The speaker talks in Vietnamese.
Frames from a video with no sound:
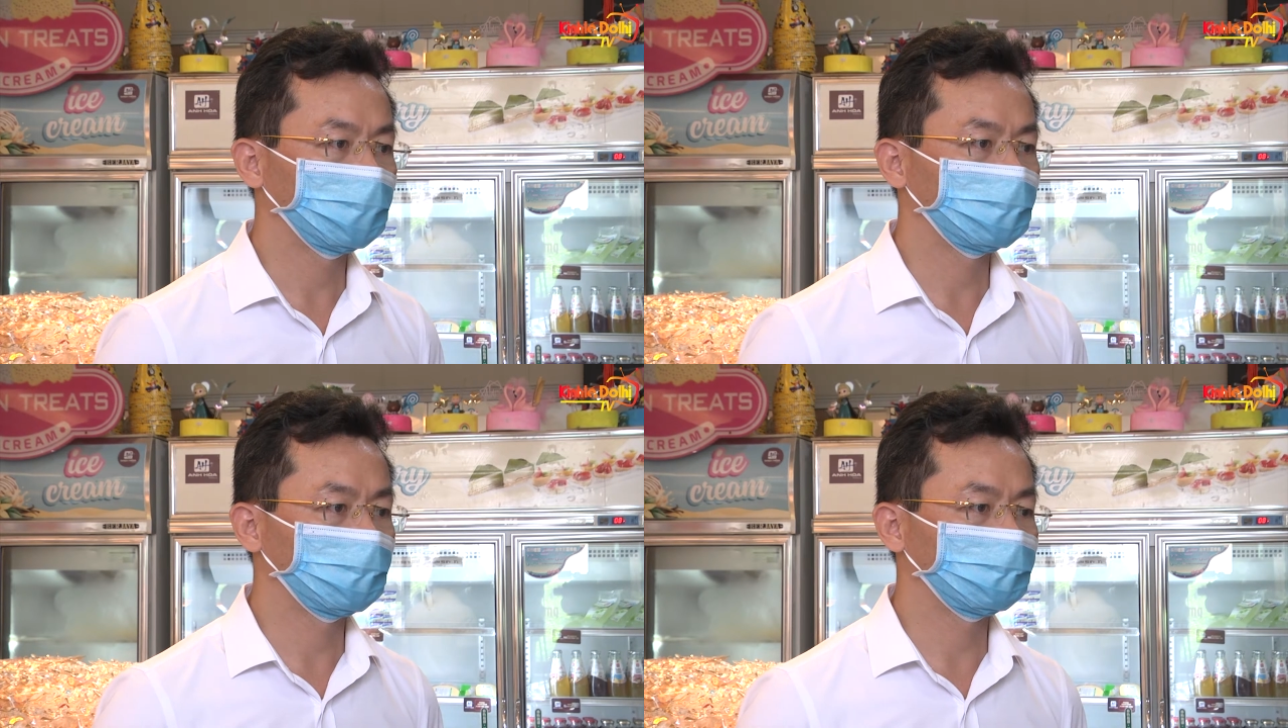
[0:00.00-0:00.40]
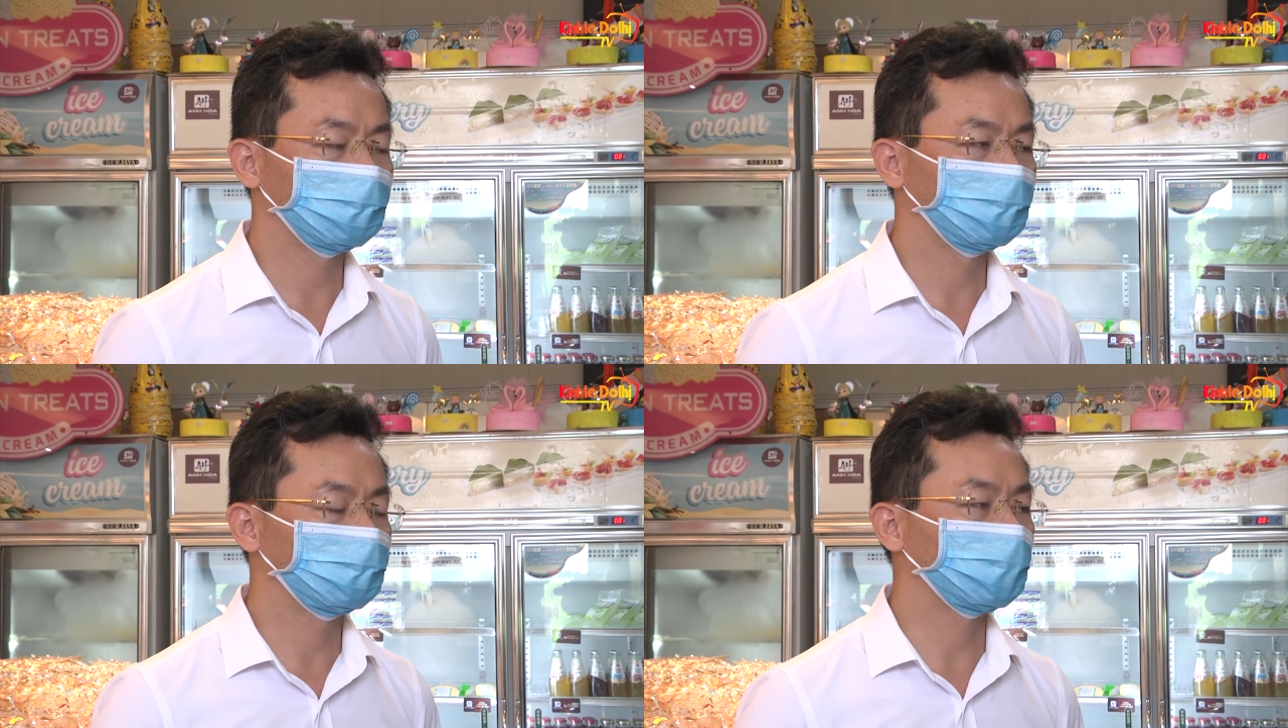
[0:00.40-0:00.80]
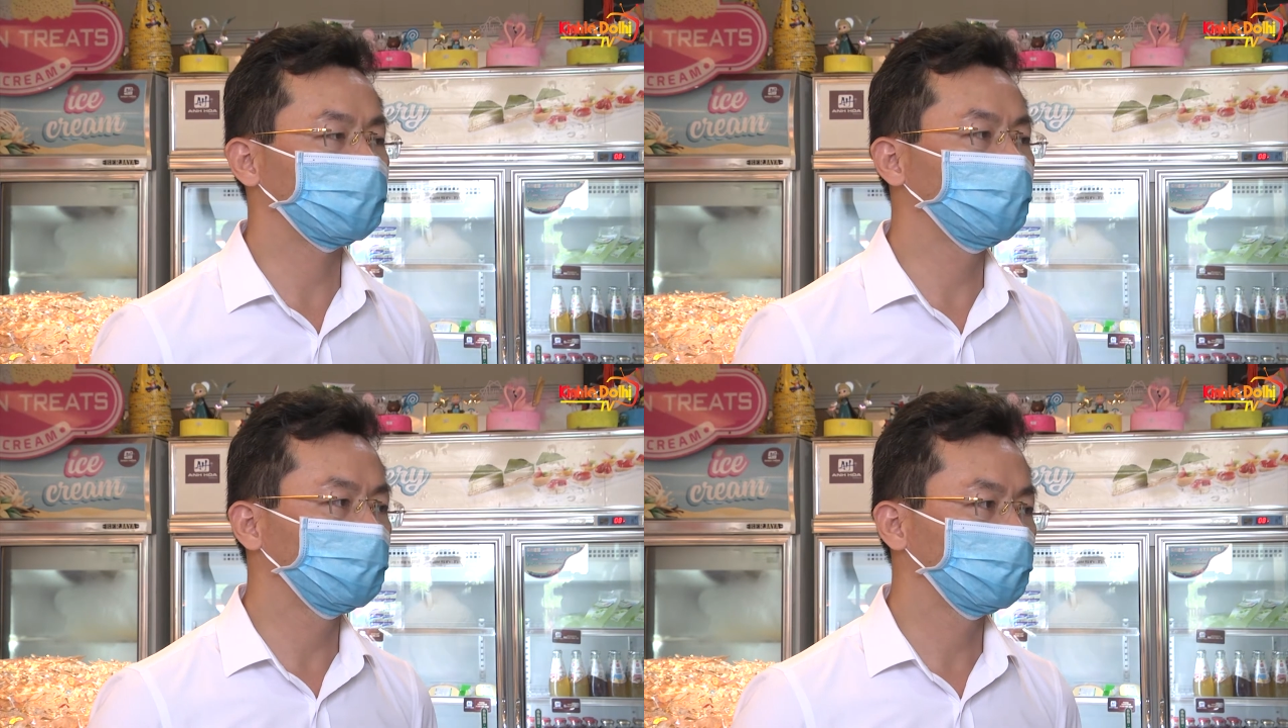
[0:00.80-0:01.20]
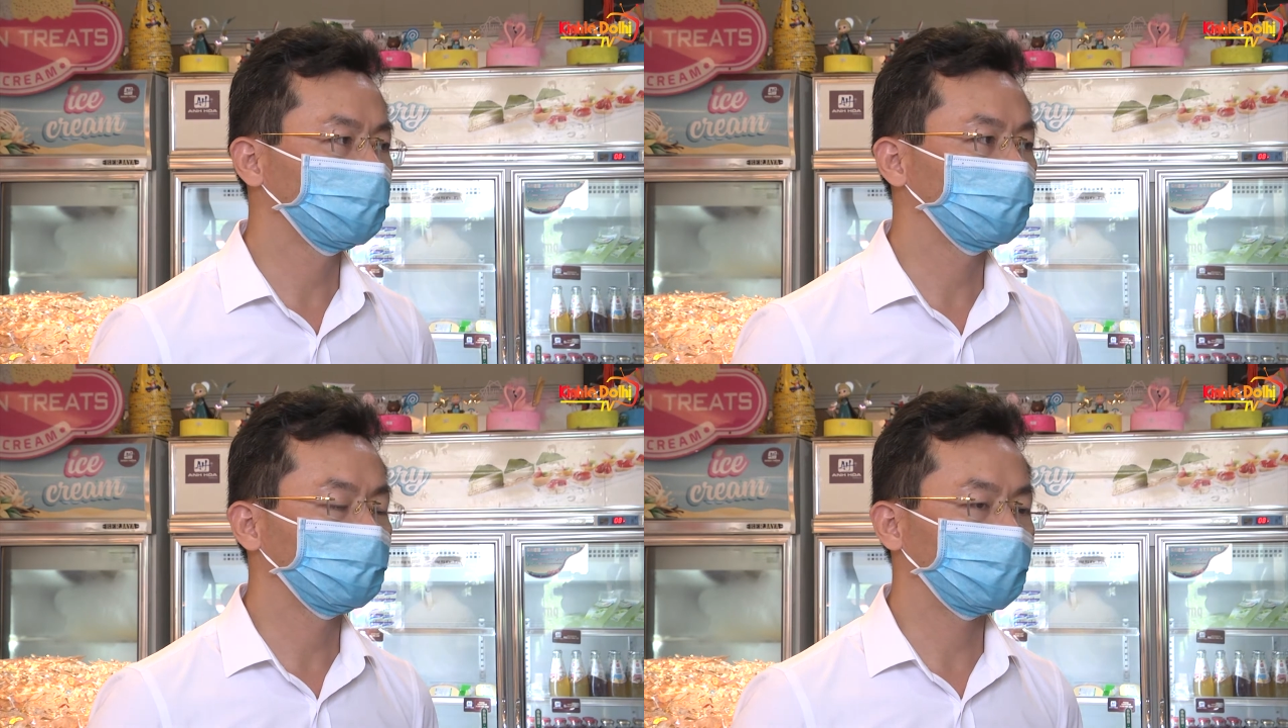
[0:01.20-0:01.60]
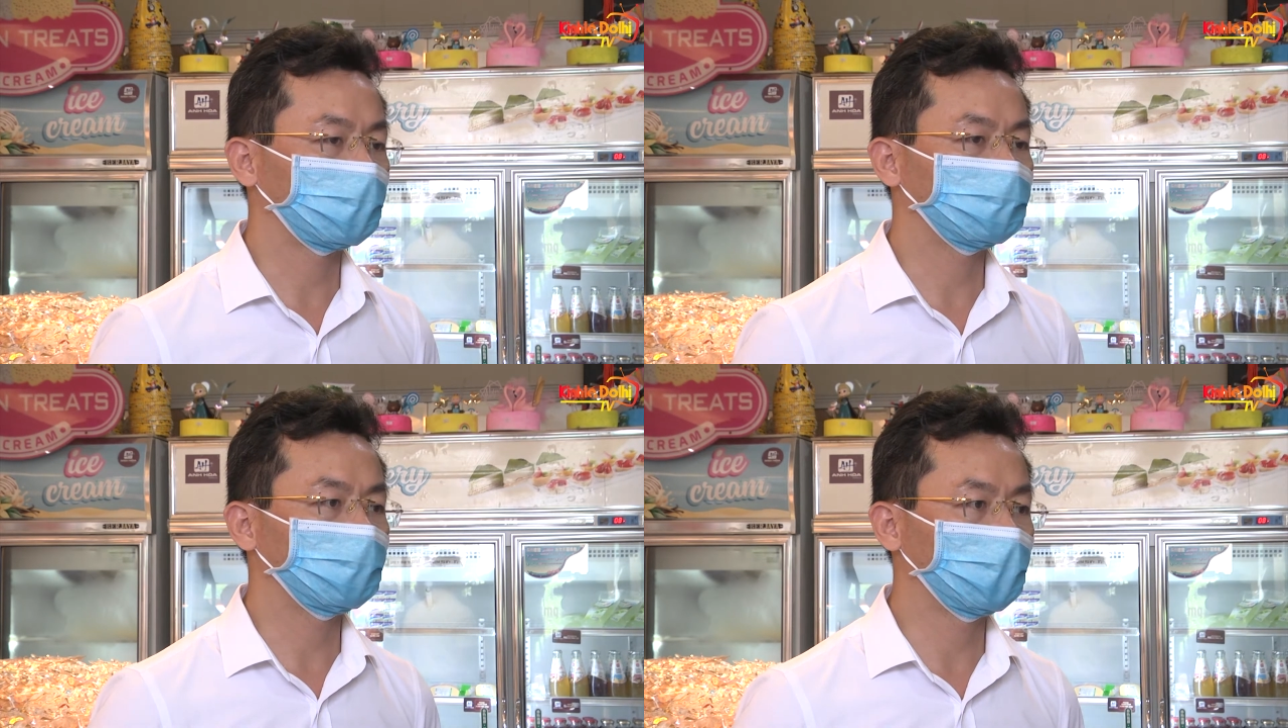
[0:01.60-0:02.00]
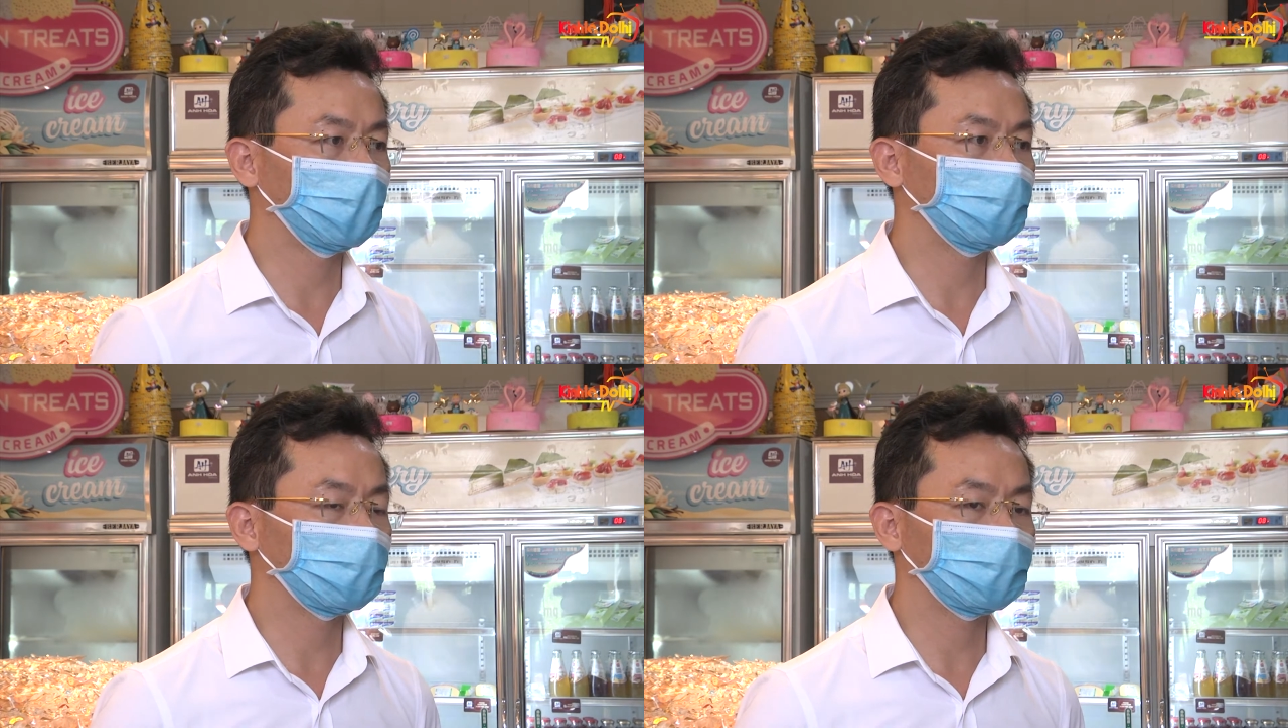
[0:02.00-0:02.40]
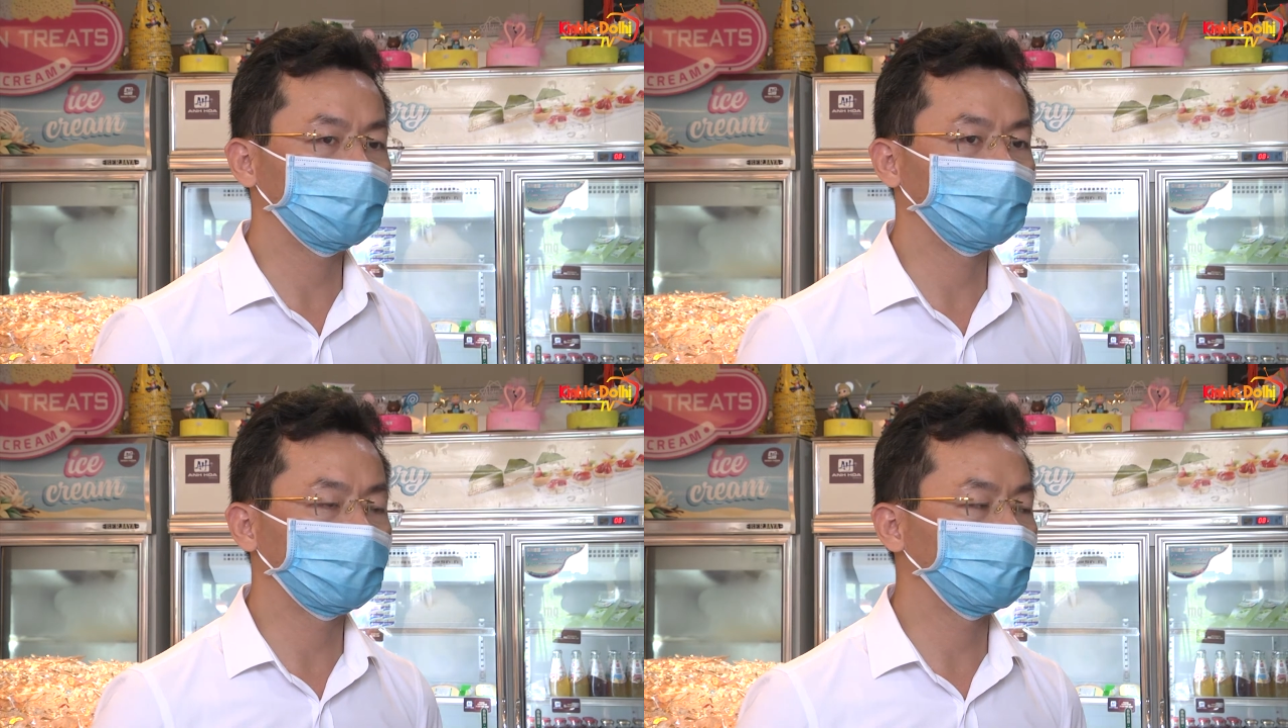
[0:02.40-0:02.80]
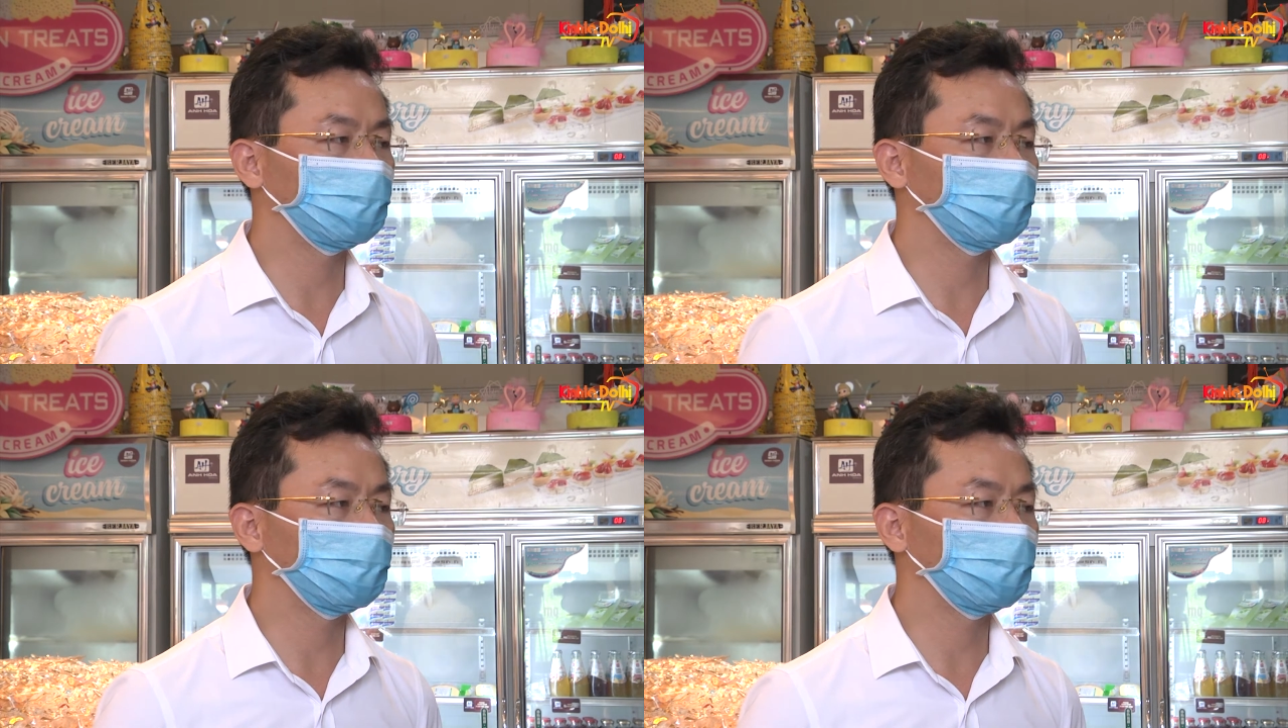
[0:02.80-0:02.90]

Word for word: uh, vệ sinh và cái thứ hai là cái điều kiện